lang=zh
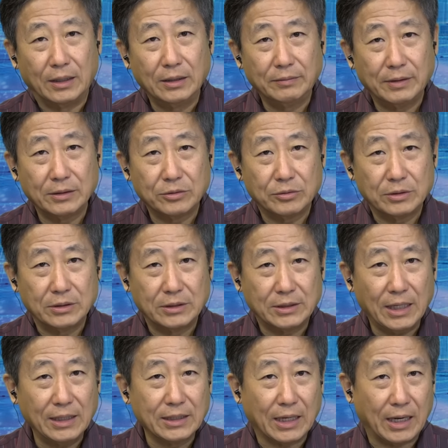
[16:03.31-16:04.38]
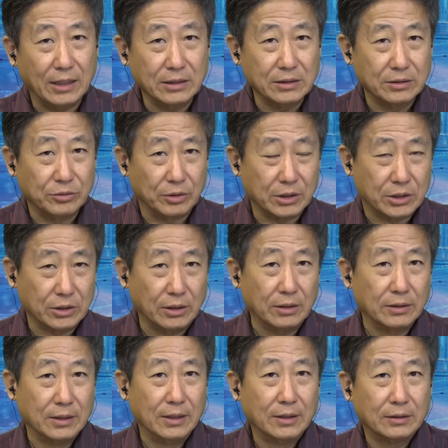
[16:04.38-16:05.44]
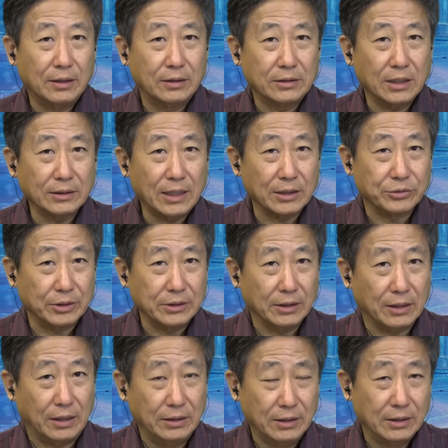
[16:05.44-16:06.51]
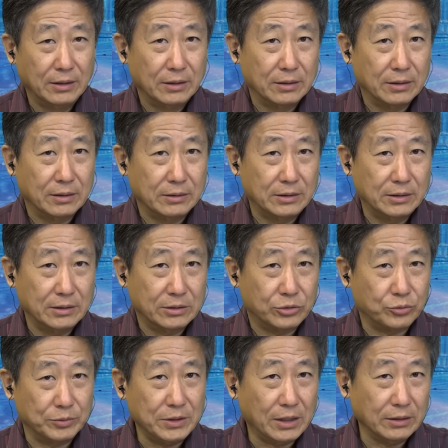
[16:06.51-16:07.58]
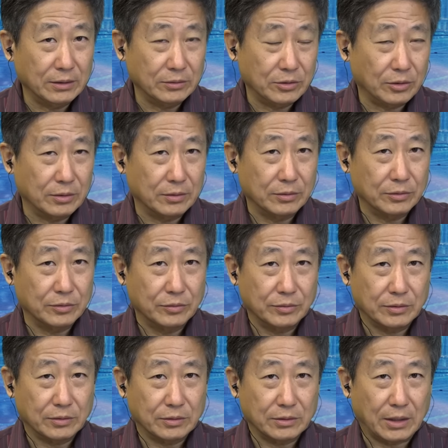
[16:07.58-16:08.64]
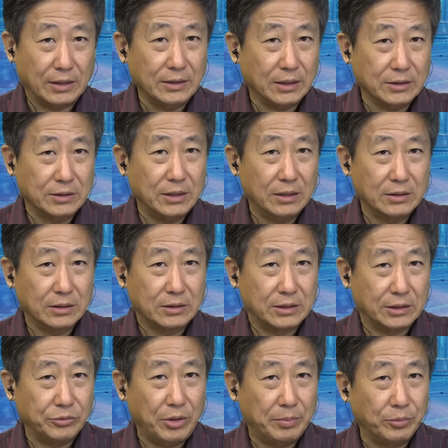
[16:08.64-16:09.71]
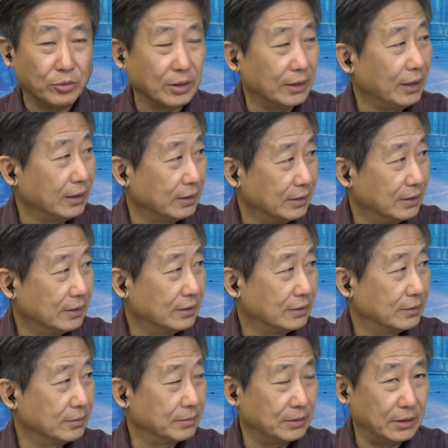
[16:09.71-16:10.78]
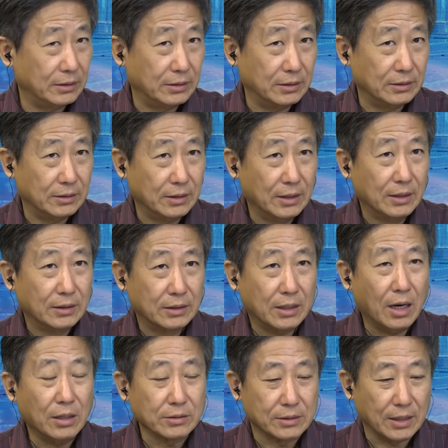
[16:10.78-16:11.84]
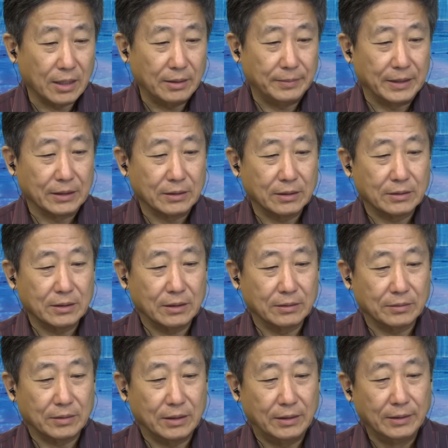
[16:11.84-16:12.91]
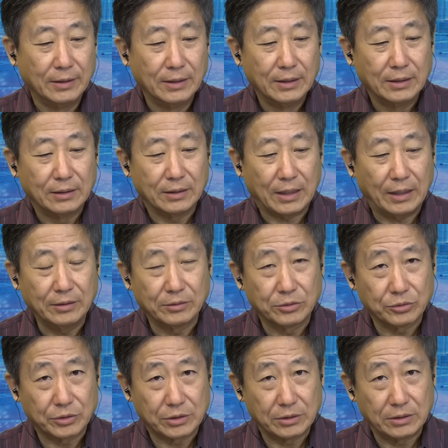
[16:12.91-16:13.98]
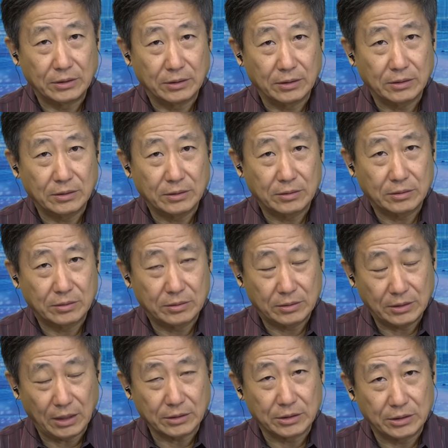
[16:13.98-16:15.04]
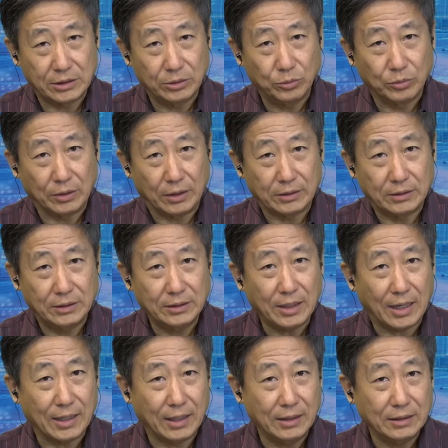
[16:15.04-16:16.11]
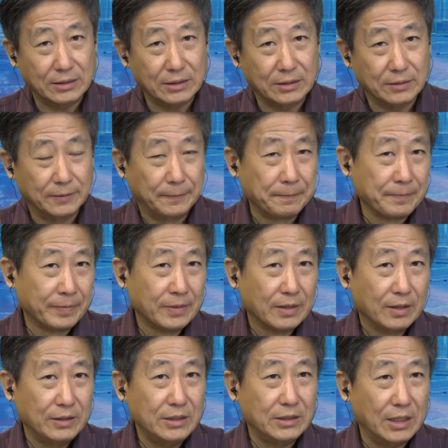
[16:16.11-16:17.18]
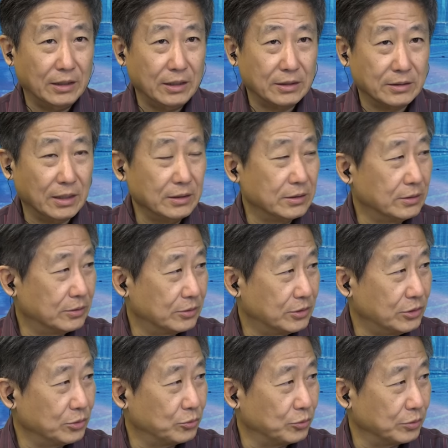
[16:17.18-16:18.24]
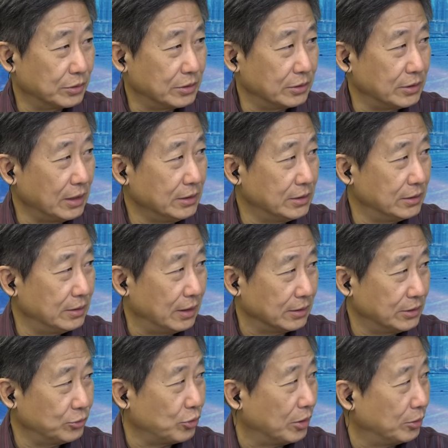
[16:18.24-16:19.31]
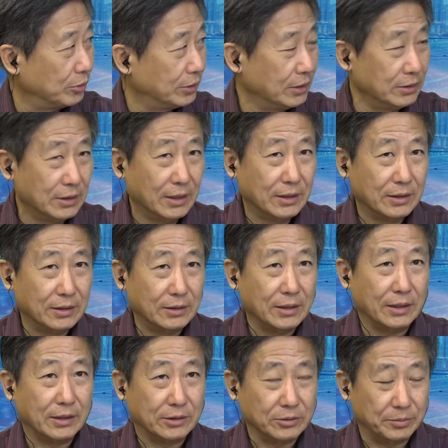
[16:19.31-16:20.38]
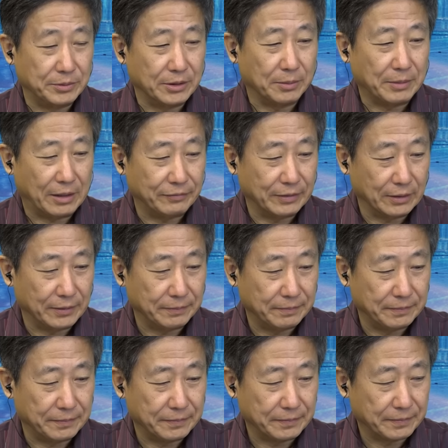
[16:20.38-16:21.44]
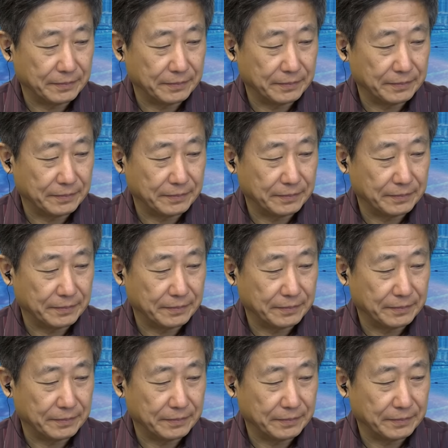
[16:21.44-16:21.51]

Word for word: 另外就是你家里孩子有个车，但是上大学去了，你暑假到寒假之间这几个月不回来。 对不对？赶快告诉他，你告诉他嘛。那这样的话，还有就是你的驾驶记录了。你打开这个，1年内3次事故，2次闯红灯，对，那也就比较麻烦了。